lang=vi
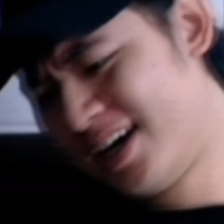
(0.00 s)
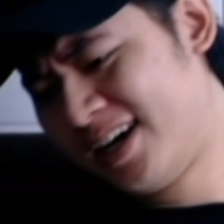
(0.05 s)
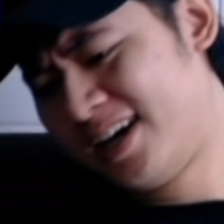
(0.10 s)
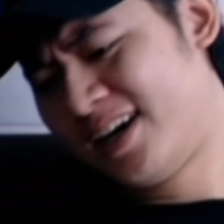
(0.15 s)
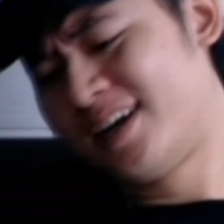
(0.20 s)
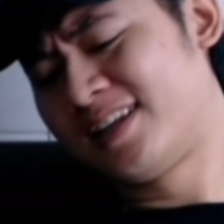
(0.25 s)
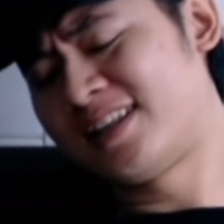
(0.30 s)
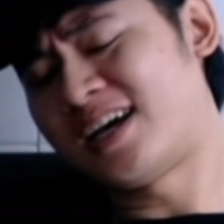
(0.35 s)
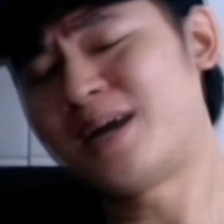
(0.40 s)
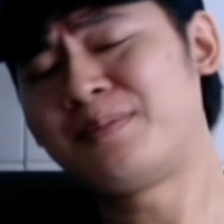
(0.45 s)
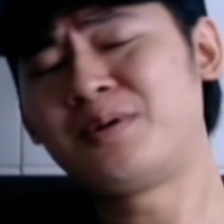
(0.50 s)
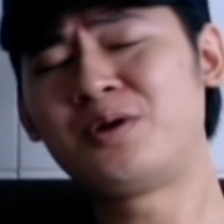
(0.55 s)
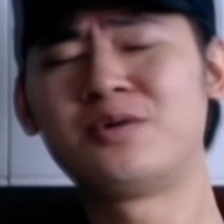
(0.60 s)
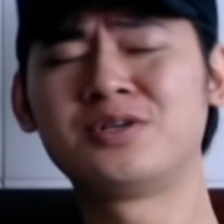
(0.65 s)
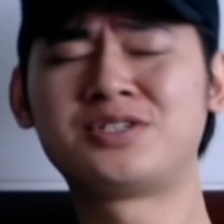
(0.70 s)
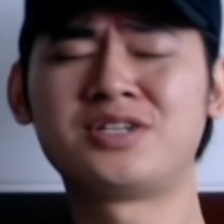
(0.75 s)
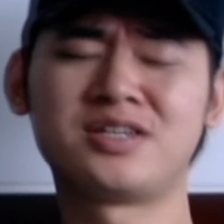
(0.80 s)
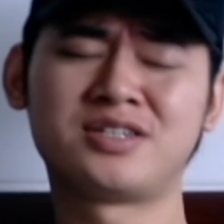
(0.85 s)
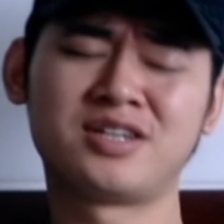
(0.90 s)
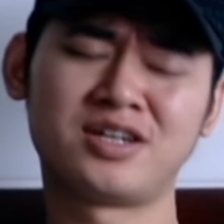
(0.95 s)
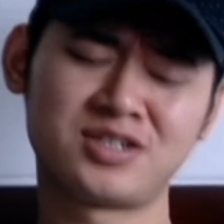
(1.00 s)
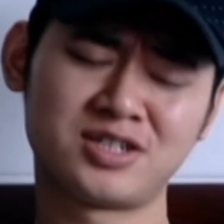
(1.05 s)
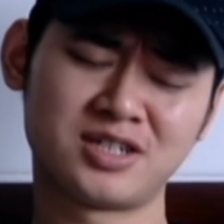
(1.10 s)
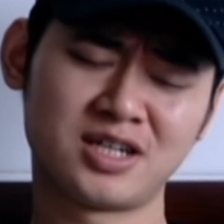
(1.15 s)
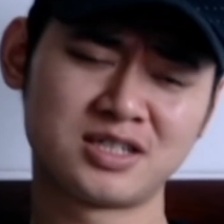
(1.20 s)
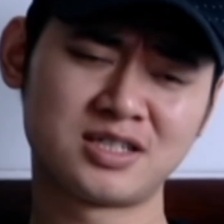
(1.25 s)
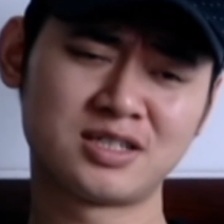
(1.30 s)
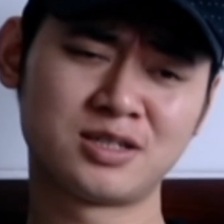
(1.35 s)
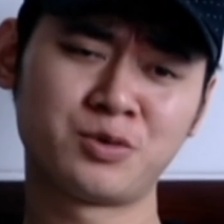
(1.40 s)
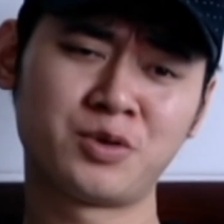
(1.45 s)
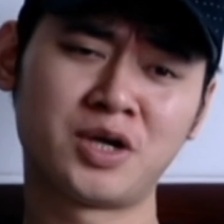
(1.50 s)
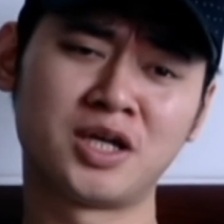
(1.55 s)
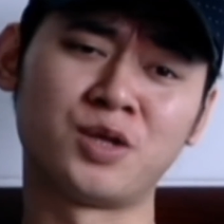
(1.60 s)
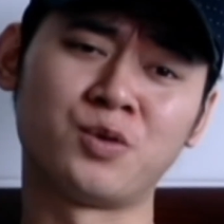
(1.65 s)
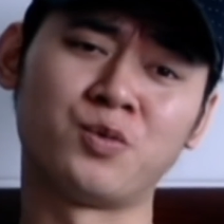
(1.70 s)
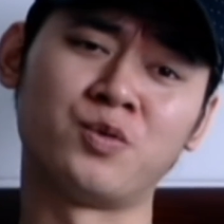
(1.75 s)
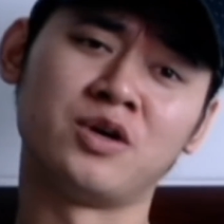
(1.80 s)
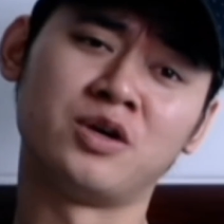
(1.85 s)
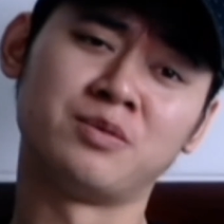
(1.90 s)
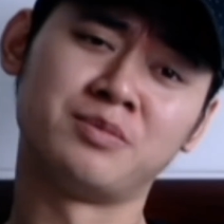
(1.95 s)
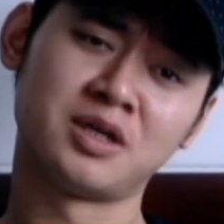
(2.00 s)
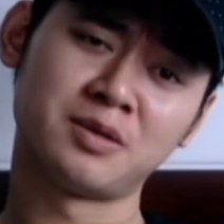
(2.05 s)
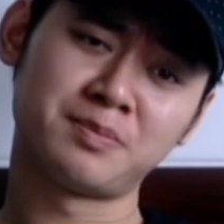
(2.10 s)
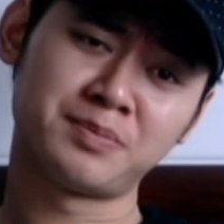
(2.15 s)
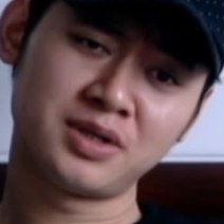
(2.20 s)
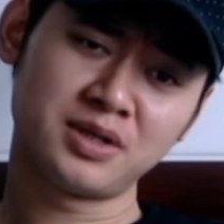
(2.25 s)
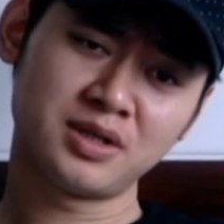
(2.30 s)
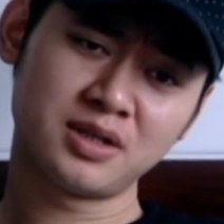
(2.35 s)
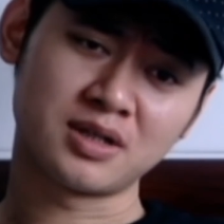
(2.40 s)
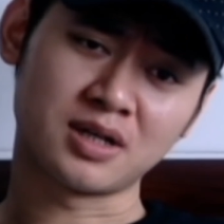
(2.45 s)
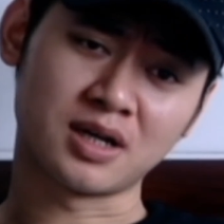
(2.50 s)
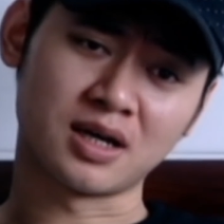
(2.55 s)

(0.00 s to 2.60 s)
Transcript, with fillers: lại, cô ấy mượn tiền giúp tôi là do cô